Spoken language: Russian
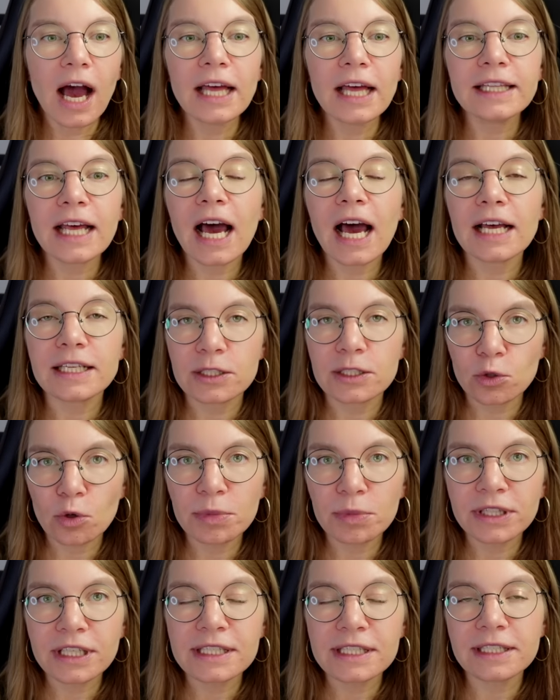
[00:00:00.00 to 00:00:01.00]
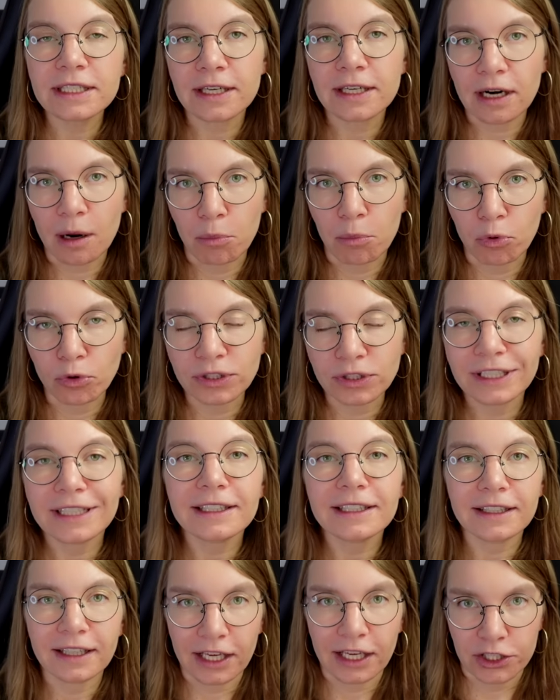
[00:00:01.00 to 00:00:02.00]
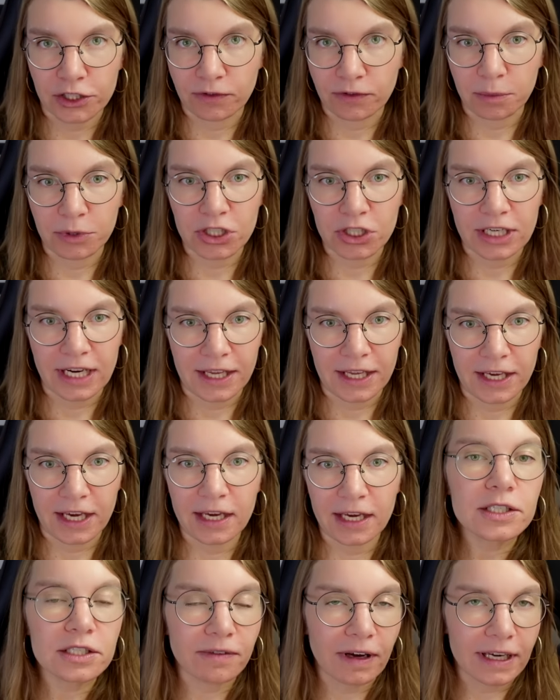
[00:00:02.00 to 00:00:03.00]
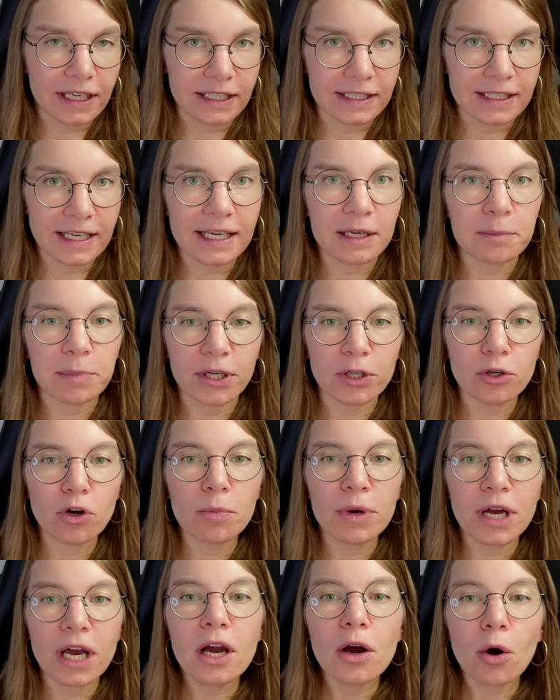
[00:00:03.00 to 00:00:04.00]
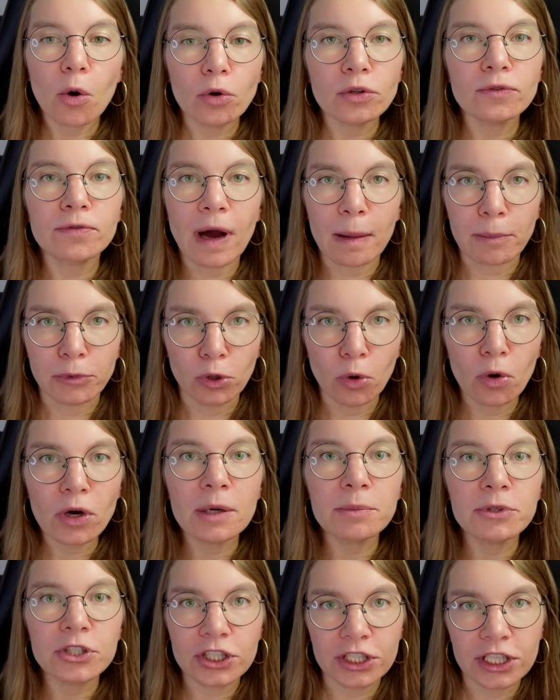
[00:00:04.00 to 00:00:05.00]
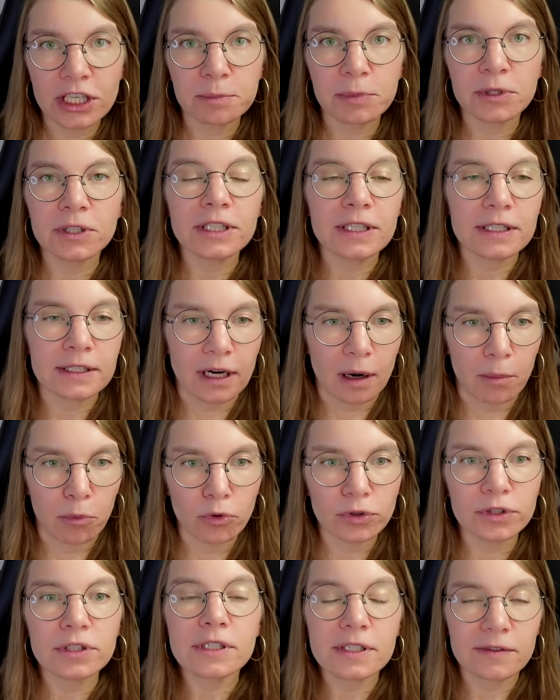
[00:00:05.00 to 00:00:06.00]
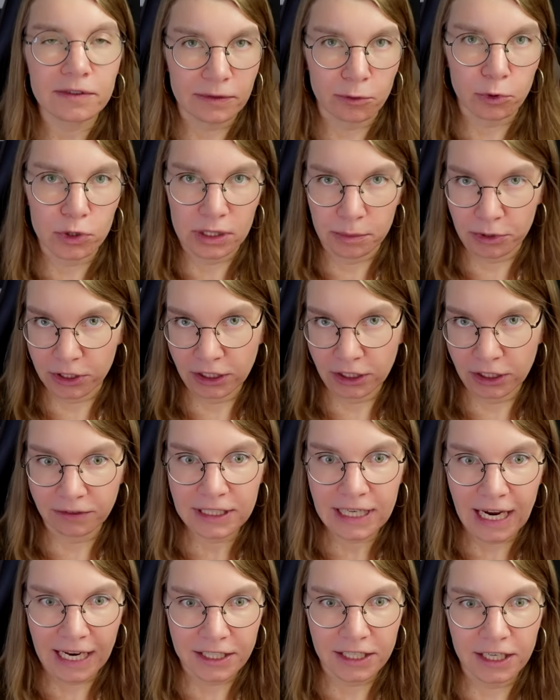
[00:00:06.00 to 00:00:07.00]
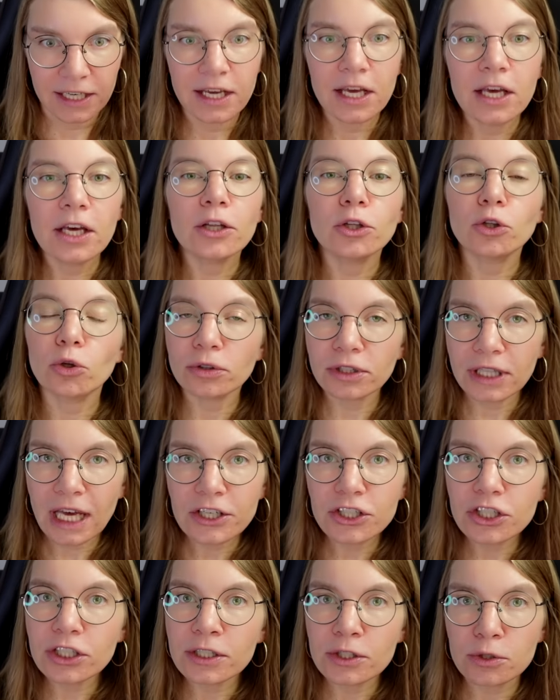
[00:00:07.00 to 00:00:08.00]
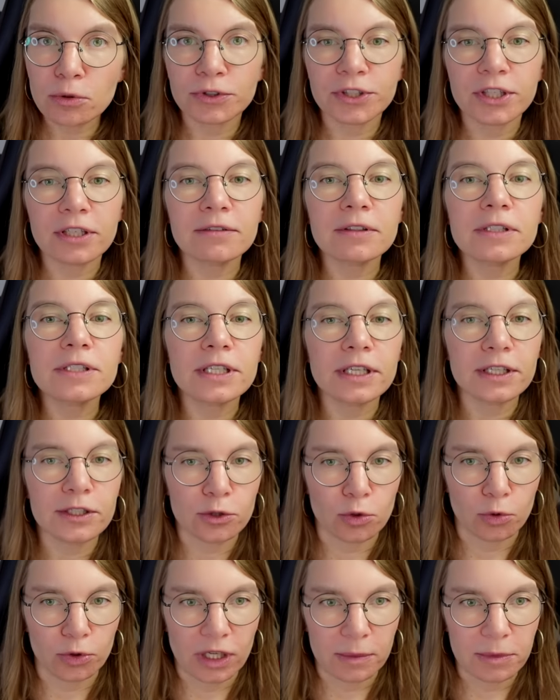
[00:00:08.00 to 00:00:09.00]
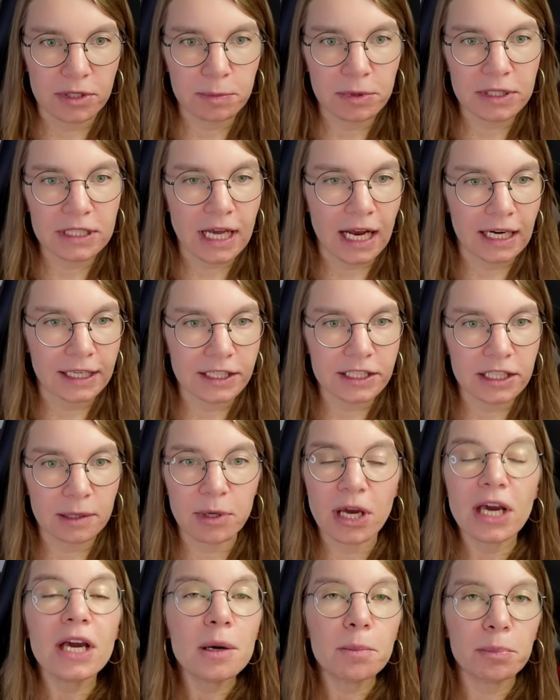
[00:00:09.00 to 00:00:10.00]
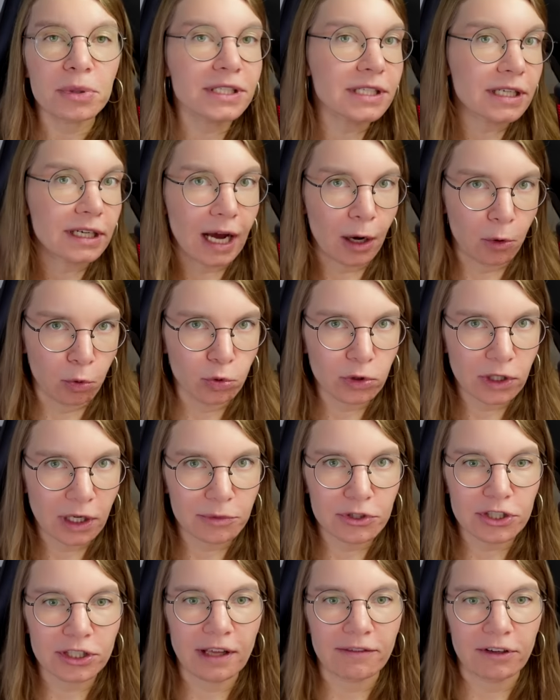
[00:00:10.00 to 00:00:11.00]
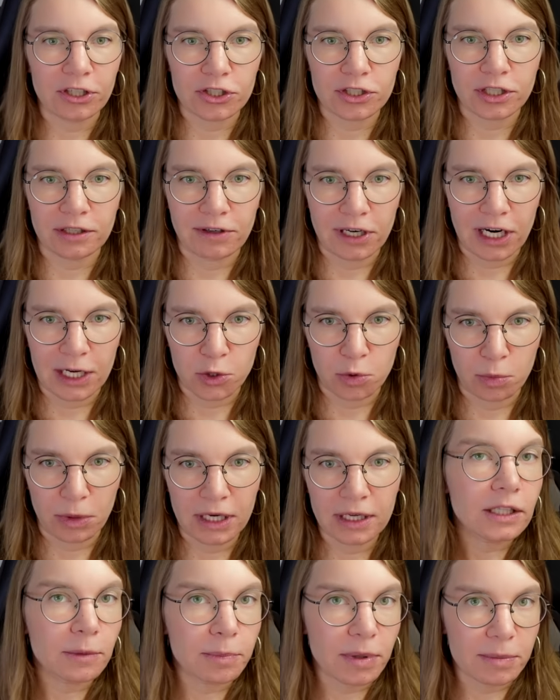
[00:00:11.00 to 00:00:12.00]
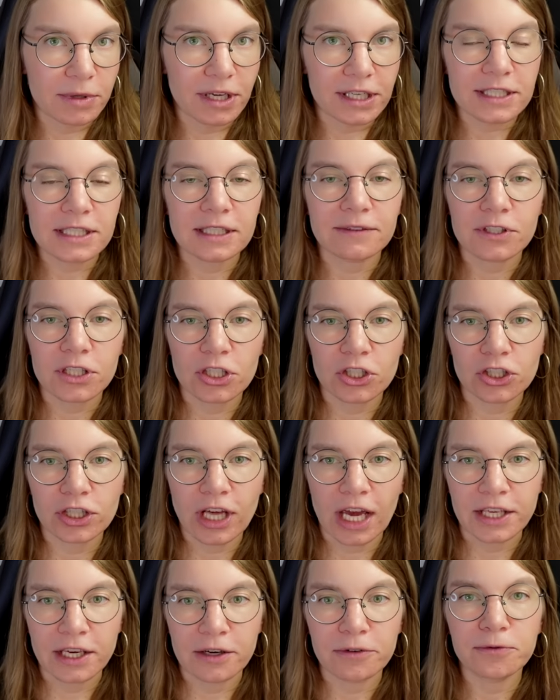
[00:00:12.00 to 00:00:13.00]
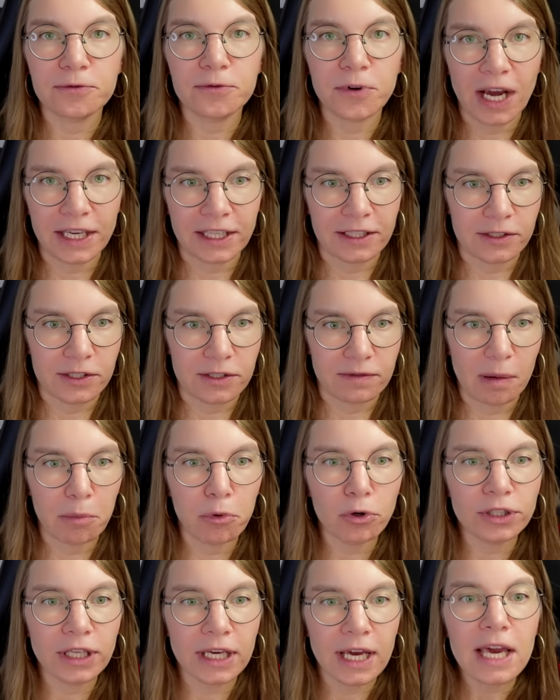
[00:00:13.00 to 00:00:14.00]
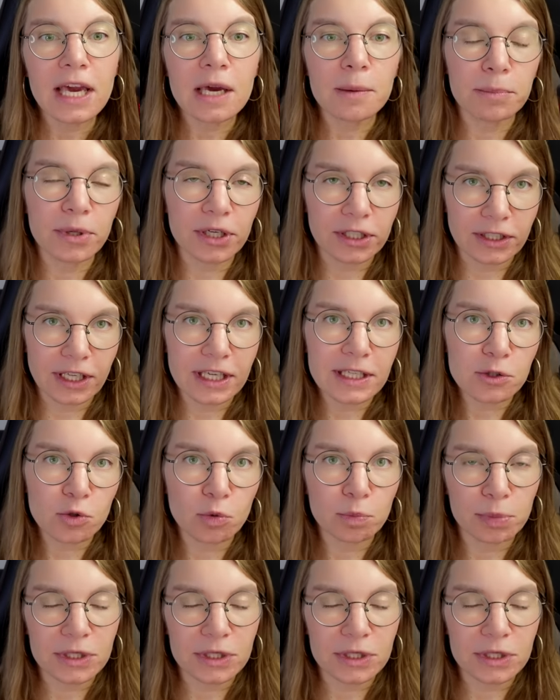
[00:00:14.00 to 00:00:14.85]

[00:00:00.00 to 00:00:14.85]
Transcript: а на особенностях работы нашего мышления. Свои идеи и приемы он во многом черпал из работ своего знаменитого дяди, но также консультировался и с другими специалистами по закоулкам человеческого разума. Например, словосочетание «факел свободы» Бернейсу